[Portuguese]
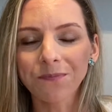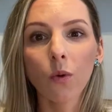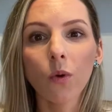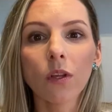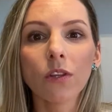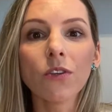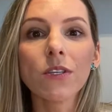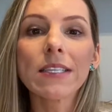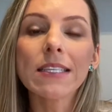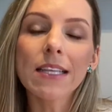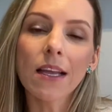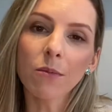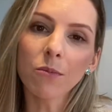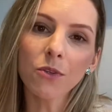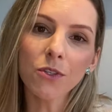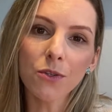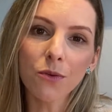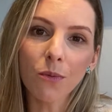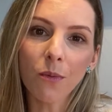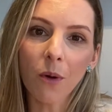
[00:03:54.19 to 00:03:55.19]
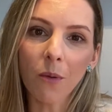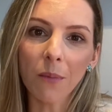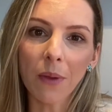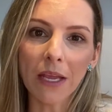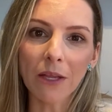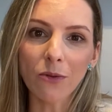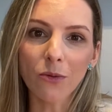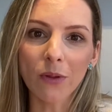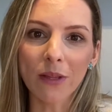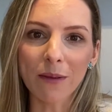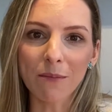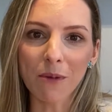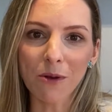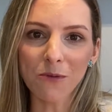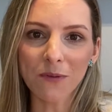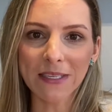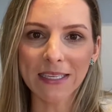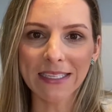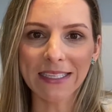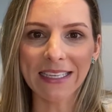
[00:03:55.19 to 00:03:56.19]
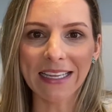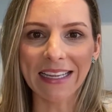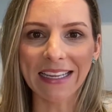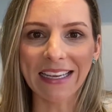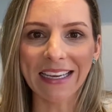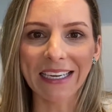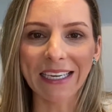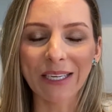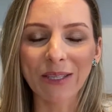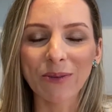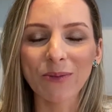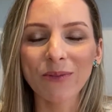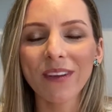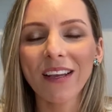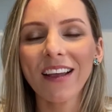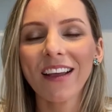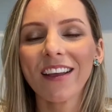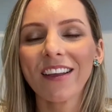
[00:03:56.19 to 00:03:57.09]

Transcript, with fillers: quando estamos num momento limão siciliano,